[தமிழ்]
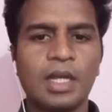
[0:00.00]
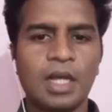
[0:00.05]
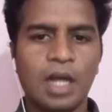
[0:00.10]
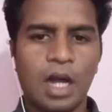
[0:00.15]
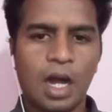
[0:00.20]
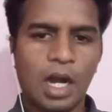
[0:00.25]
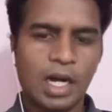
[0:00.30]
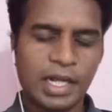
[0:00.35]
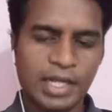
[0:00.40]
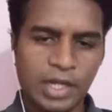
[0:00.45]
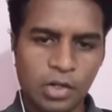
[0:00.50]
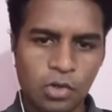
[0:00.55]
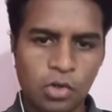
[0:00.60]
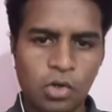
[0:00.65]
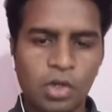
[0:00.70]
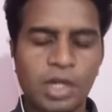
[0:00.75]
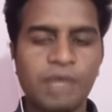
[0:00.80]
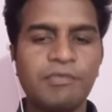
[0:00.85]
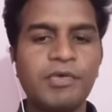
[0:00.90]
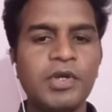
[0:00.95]
ஆனால்
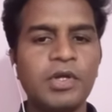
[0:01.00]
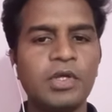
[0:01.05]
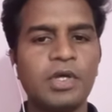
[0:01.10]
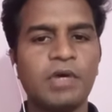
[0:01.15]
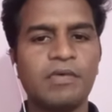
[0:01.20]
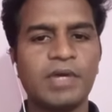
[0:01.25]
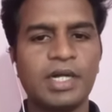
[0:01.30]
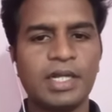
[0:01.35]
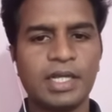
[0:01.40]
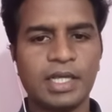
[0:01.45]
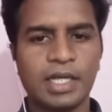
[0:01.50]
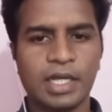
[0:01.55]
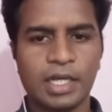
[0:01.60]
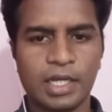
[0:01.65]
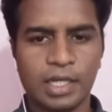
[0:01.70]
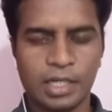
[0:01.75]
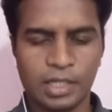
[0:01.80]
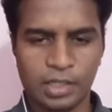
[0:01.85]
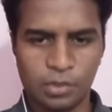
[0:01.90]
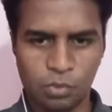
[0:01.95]
என்னோடய வீடியோவை நீங்கள்
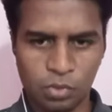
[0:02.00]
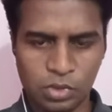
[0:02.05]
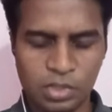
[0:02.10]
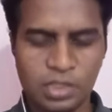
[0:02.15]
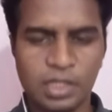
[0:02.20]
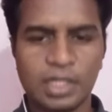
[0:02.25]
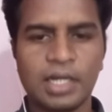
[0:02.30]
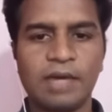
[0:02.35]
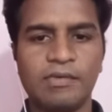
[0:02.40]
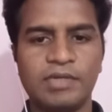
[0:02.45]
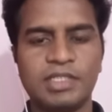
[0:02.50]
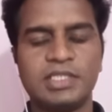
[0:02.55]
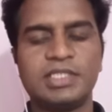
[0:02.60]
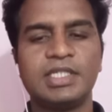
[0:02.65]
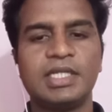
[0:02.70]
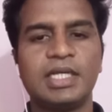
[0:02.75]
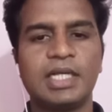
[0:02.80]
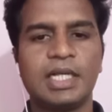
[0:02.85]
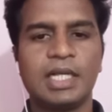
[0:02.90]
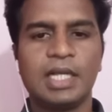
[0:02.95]
உத்து கவனித்து
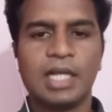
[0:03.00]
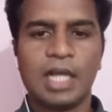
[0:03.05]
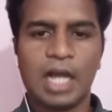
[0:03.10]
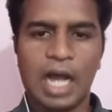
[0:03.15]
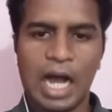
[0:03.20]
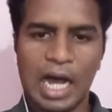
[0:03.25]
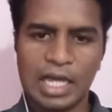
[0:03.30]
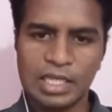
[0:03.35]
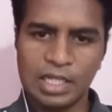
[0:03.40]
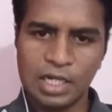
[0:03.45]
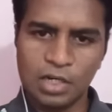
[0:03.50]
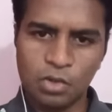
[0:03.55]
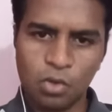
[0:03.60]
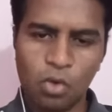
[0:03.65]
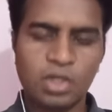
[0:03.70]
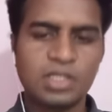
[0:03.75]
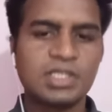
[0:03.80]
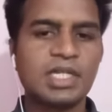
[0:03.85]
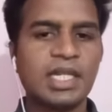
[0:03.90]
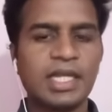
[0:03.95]
அதில்
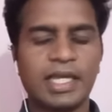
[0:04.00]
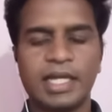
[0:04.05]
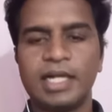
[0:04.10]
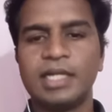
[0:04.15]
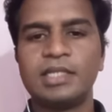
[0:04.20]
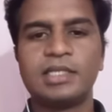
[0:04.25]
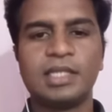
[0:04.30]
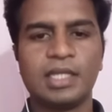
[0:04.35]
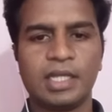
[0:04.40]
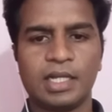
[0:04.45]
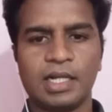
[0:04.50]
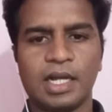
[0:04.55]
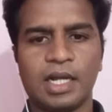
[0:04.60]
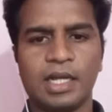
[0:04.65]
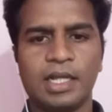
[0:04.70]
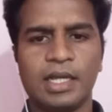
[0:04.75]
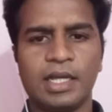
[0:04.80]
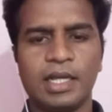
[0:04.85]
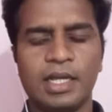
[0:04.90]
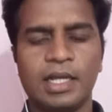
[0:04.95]
நோட்ஸ் நீங்கள்
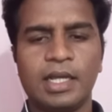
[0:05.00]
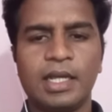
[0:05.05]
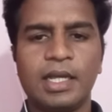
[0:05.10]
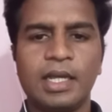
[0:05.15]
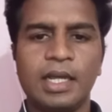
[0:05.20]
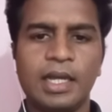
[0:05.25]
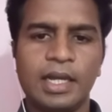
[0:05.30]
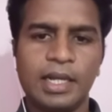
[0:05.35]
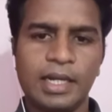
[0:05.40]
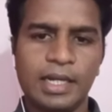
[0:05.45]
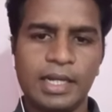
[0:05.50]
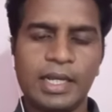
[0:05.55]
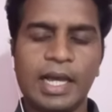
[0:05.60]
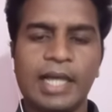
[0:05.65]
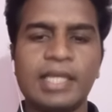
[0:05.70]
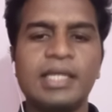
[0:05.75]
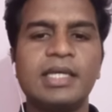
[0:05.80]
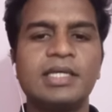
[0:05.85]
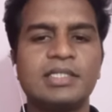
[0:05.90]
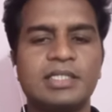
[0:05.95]
எடுத்தீங்கனாலே நீங்கள்
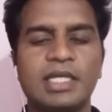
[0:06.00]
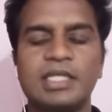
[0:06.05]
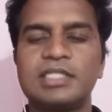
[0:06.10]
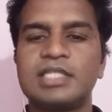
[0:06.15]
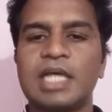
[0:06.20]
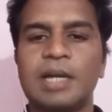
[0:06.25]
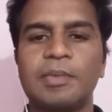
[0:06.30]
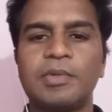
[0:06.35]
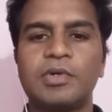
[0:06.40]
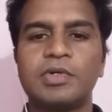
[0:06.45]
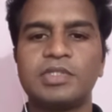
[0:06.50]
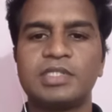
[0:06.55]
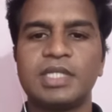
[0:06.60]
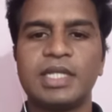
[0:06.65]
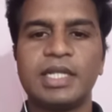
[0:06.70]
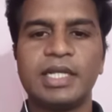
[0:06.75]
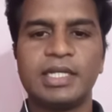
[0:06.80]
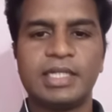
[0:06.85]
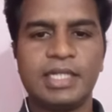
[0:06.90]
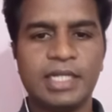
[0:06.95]
ஐஏஎஸ் எக்ஸாமுக்கும்
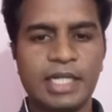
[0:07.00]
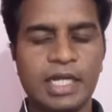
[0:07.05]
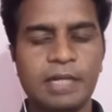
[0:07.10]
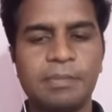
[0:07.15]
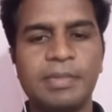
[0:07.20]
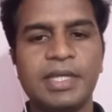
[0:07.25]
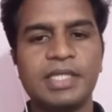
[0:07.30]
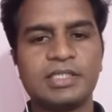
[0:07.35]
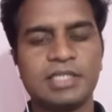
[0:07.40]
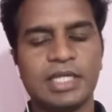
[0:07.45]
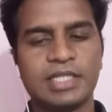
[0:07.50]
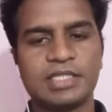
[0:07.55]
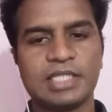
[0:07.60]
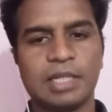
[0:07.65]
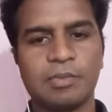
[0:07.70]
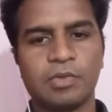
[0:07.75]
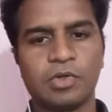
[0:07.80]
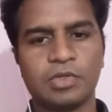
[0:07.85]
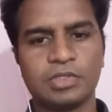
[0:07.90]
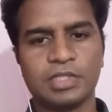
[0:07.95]
சரி டிஎன்பிஎஸ்சி
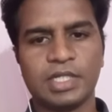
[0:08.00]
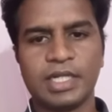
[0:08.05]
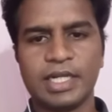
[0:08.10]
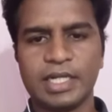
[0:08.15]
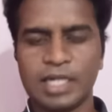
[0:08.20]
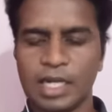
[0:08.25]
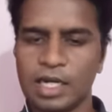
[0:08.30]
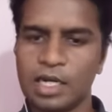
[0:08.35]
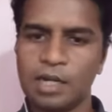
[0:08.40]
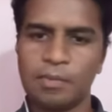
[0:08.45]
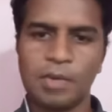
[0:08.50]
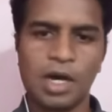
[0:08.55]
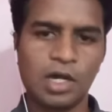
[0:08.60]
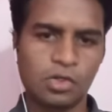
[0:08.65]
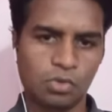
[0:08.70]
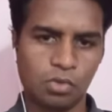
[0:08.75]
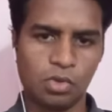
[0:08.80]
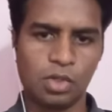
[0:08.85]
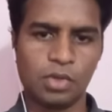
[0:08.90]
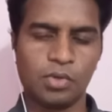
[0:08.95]
எக்ஸாமுக்கும் சரி நல்ல
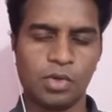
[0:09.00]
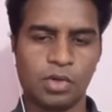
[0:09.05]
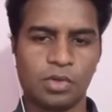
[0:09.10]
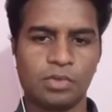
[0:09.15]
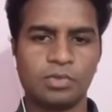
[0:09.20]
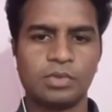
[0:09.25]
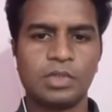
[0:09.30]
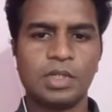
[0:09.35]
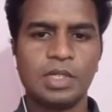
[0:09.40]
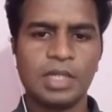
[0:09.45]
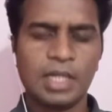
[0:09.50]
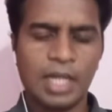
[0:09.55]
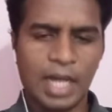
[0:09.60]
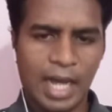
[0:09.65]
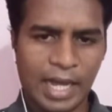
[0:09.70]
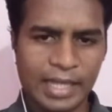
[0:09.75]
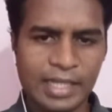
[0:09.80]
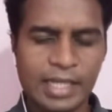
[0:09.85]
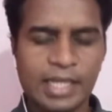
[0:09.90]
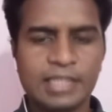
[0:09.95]
மார்க் உங்களுக்கு வரும்
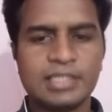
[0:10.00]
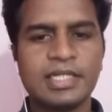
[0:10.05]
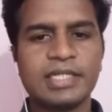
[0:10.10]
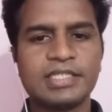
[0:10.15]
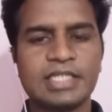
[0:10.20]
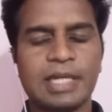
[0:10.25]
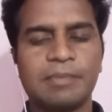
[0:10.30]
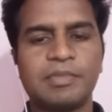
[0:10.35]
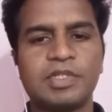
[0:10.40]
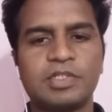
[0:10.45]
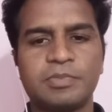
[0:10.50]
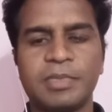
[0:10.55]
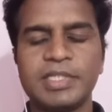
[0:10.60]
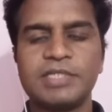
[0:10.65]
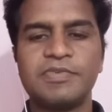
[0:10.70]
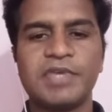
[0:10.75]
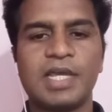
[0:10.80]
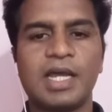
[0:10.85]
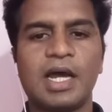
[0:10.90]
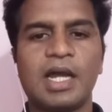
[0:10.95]
ஐஏஎஸ் எக்ஸாமுக்கு
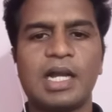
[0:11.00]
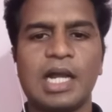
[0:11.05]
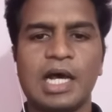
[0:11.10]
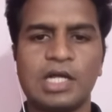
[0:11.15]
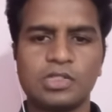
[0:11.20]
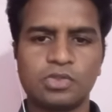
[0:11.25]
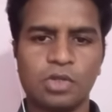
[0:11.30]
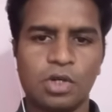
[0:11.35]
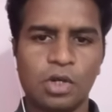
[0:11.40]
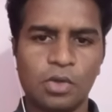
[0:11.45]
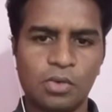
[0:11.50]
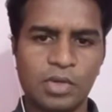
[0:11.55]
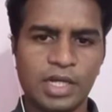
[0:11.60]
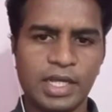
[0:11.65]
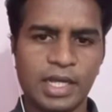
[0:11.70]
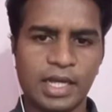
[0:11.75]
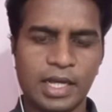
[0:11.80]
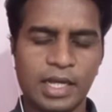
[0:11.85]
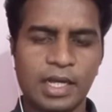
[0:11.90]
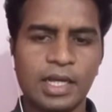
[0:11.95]
ஸ்பெசிஃபிக்காக நான் சொல்லக்கூடிய
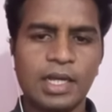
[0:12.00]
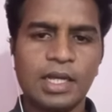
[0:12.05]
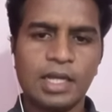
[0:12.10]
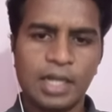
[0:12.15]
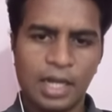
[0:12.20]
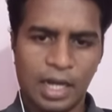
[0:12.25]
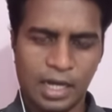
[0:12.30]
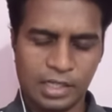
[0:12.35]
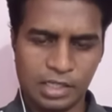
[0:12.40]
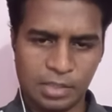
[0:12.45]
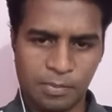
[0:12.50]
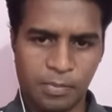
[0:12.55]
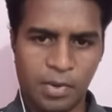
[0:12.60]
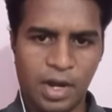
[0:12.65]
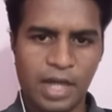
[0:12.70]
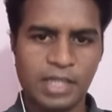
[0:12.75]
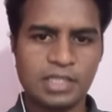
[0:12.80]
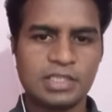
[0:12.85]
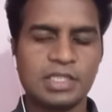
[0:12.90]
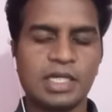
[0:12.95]
அந்த
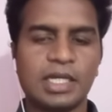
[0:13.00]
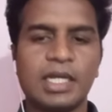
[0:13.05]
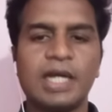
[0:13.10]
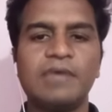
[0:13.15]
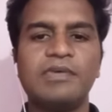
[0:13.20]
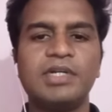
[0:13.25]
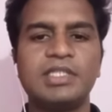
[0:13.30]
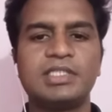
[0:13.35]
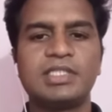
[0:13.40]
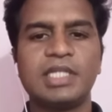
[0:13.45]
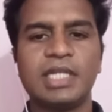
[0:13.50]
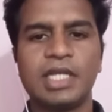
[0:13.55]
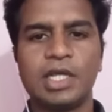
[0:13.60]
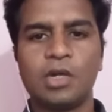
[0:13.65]
பாயிண்ட்ஸை கவனித்து நீங்கள்